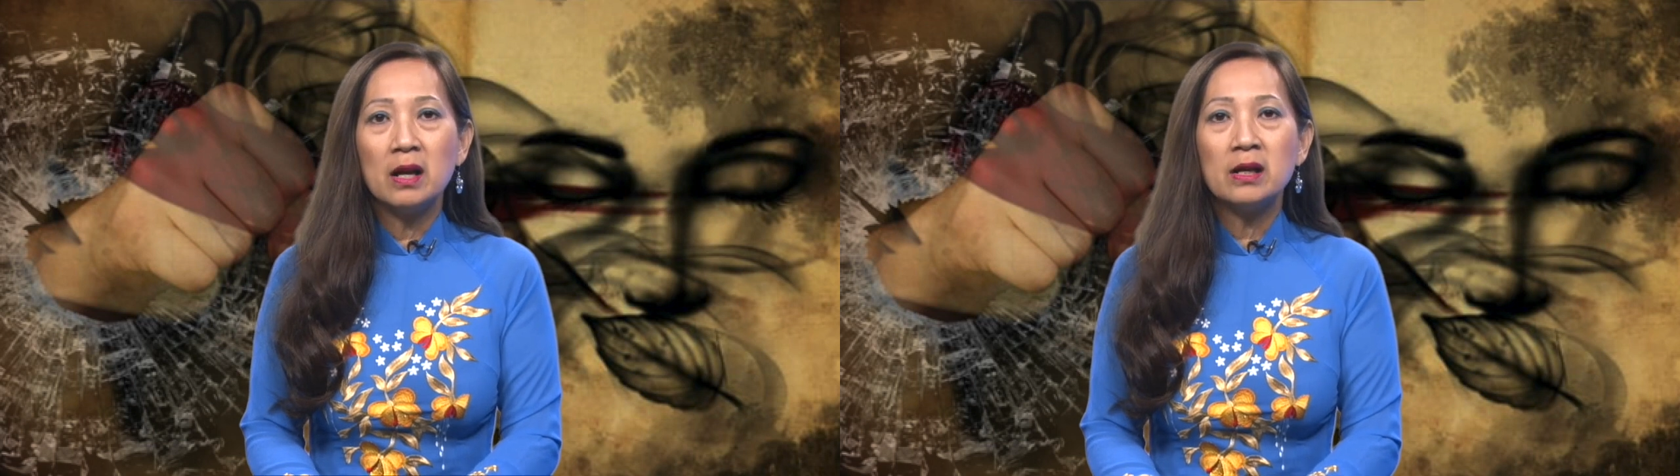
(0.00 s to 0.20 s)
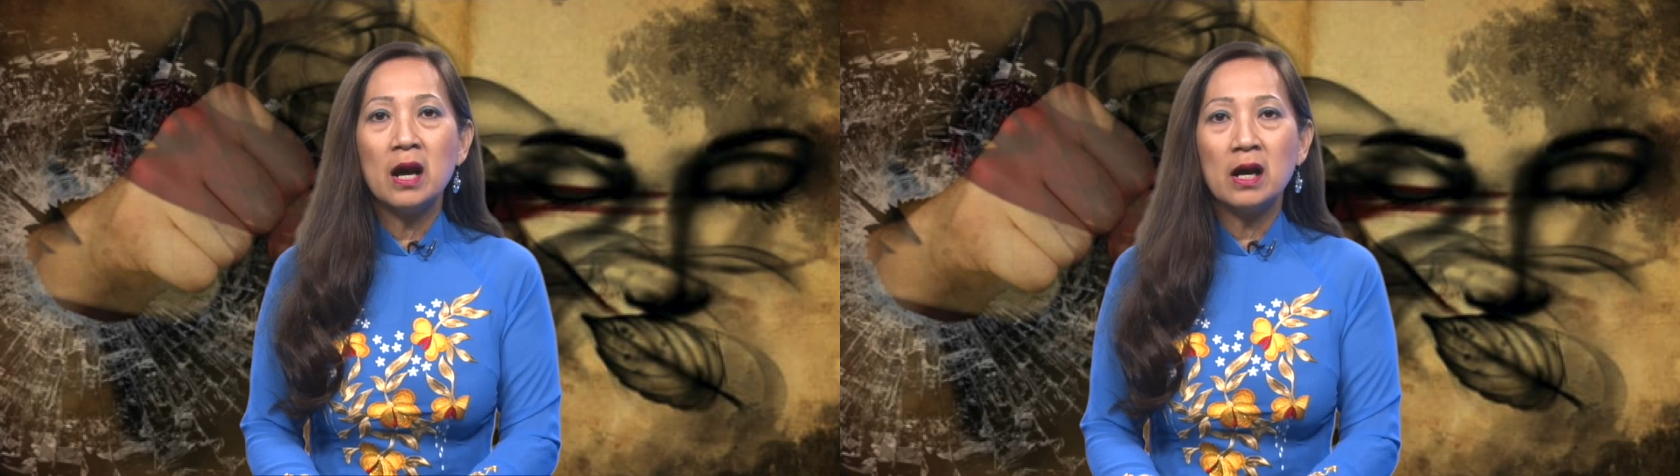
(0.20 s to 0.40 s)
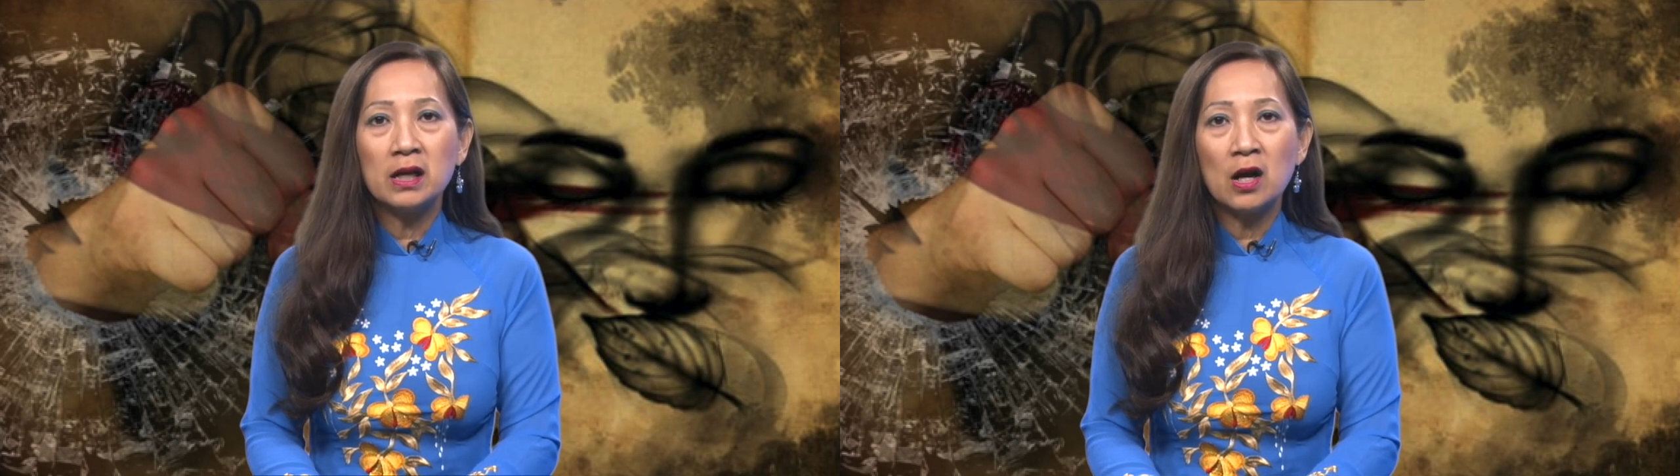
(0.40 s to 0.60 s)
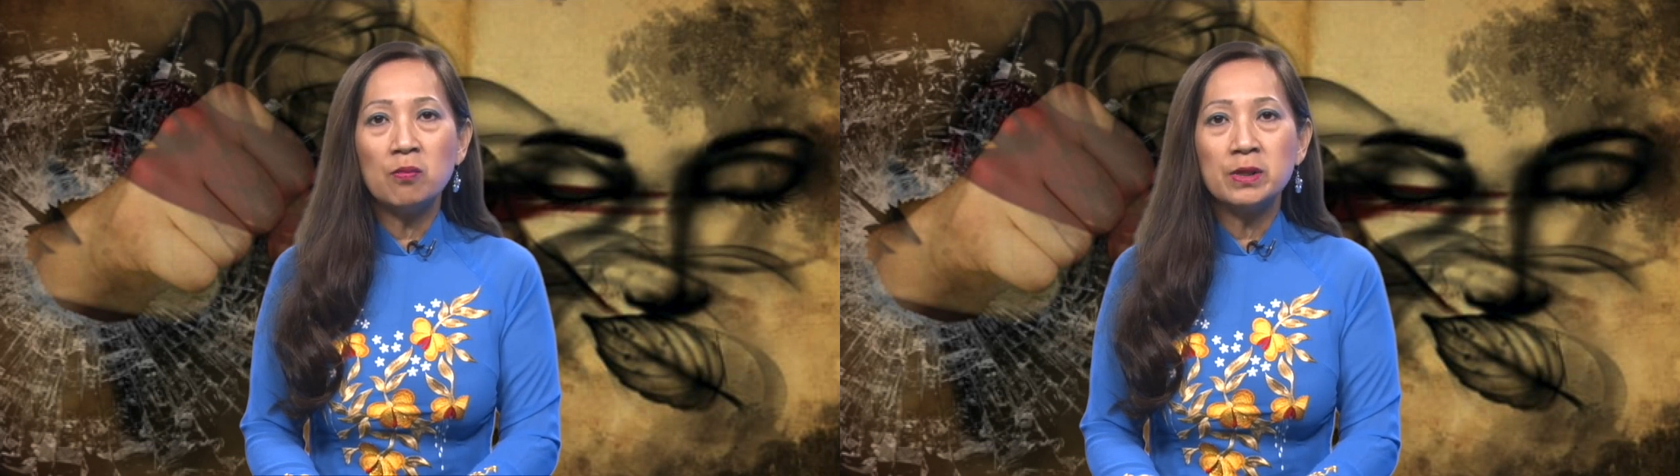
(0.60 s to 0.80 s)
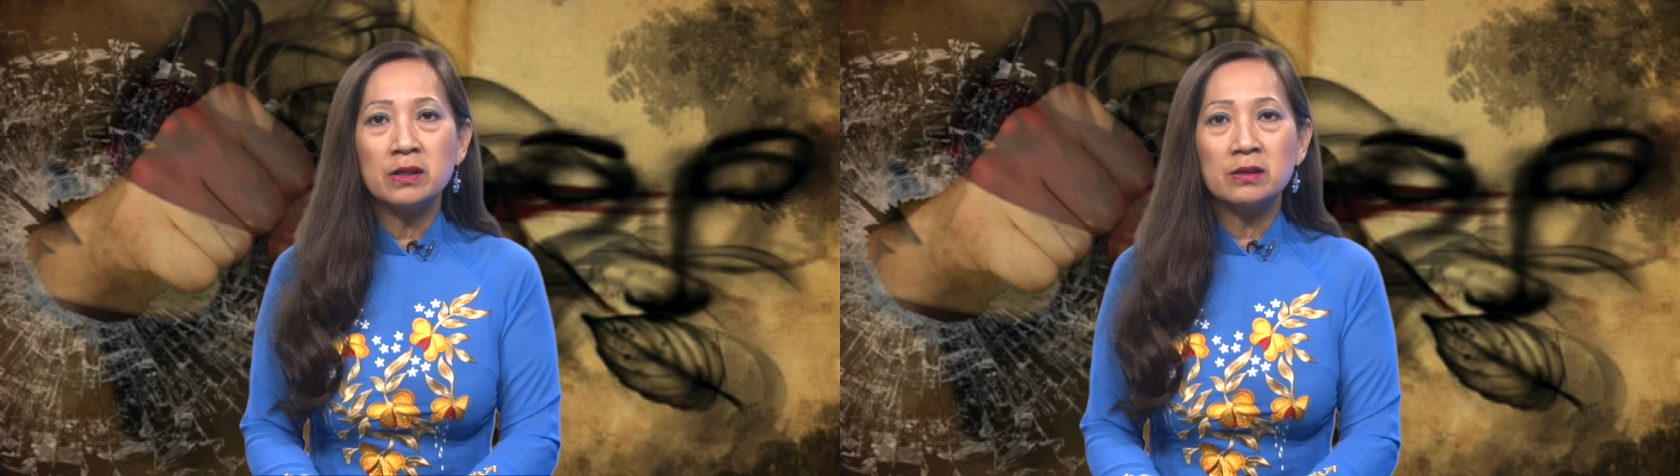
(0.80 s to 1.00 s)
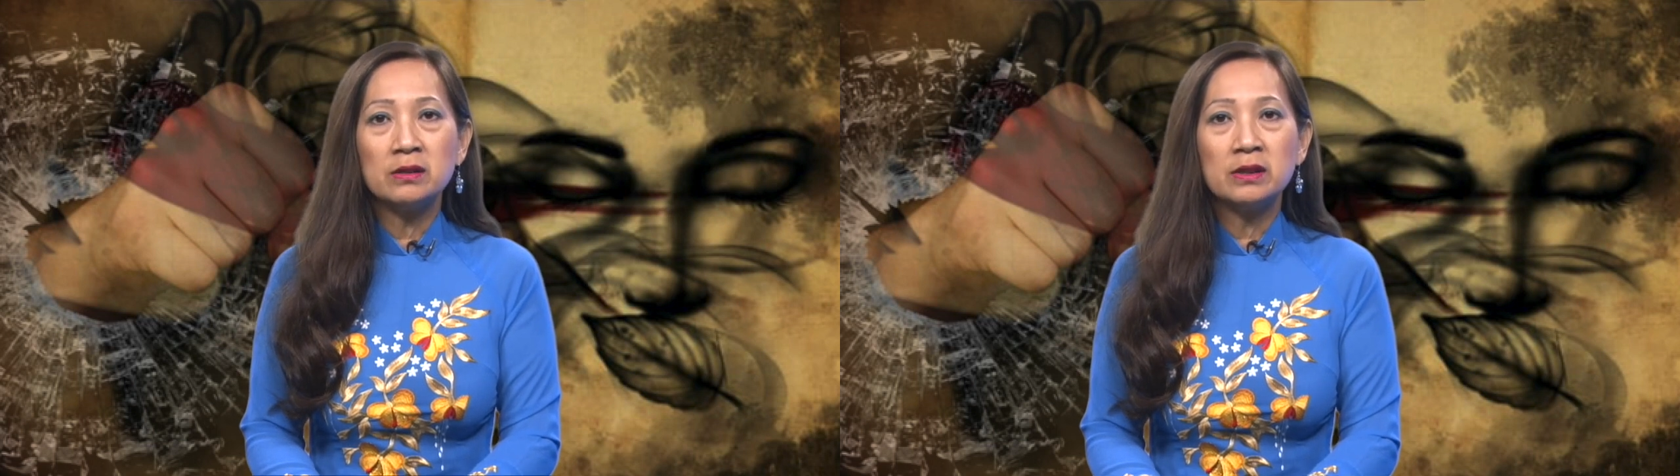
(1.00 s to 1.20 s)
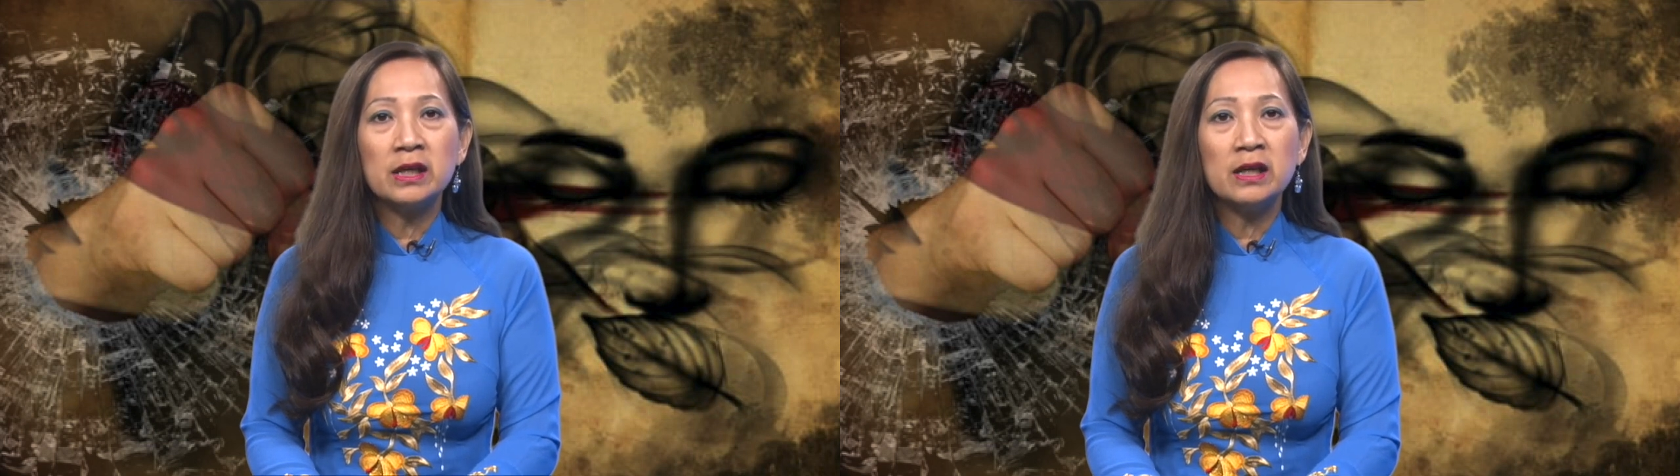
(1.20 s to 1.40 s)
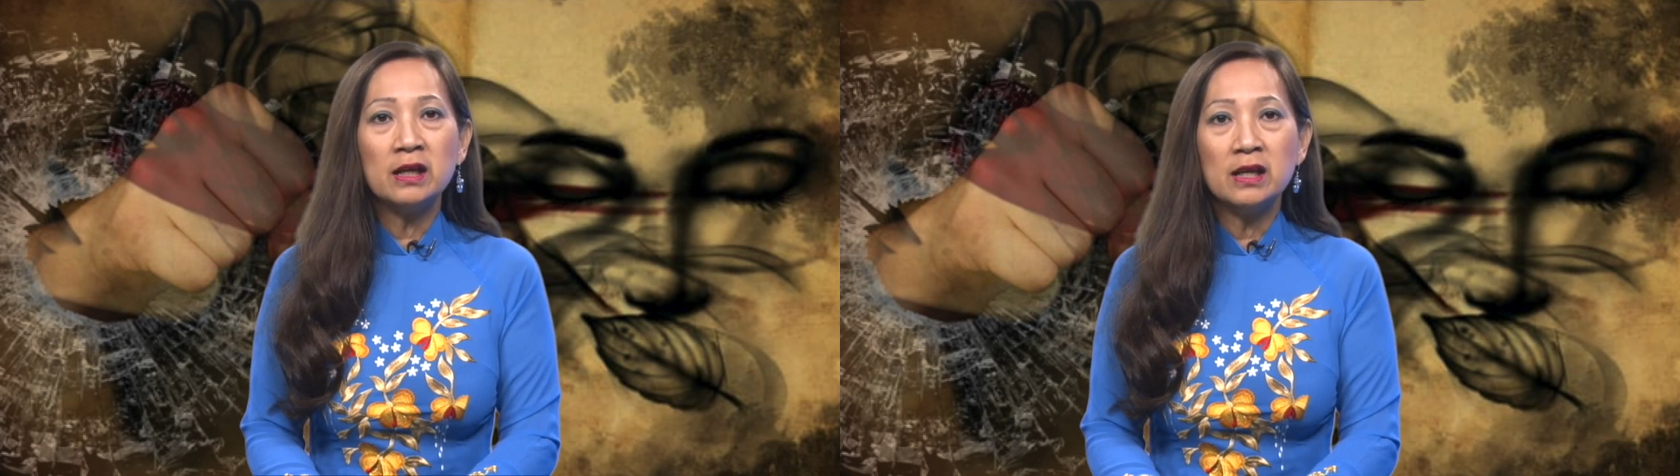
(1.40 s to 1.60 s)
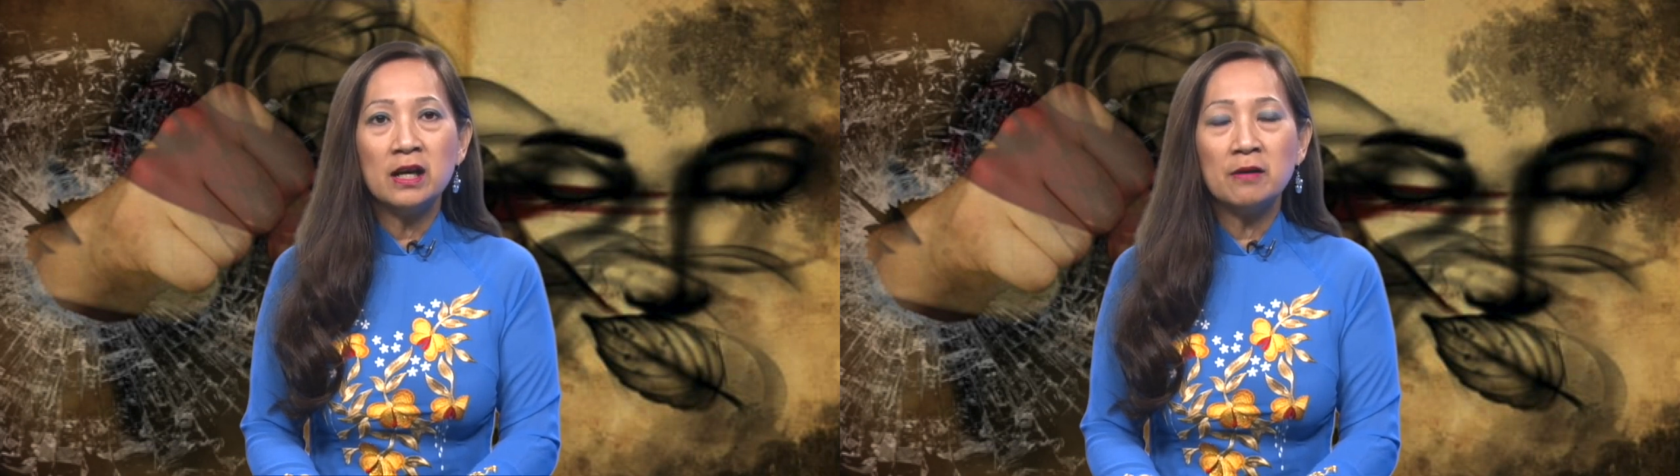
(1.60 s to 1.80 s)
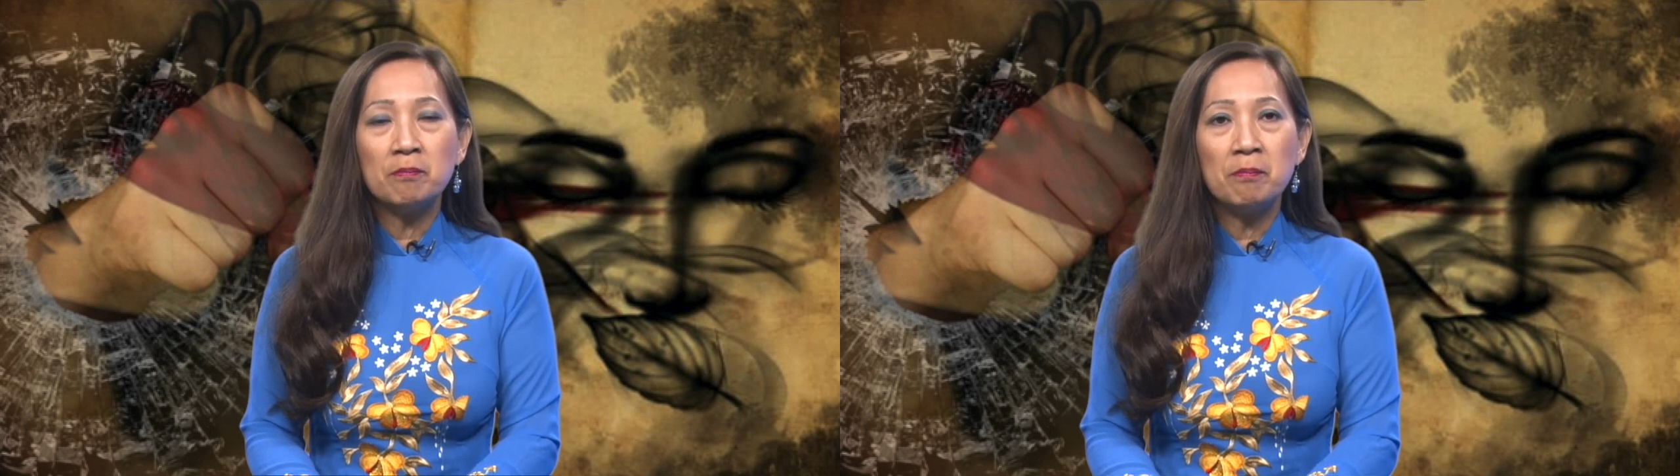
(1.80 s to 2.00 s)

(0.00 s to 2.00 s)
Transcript: nợ công dự kiến lên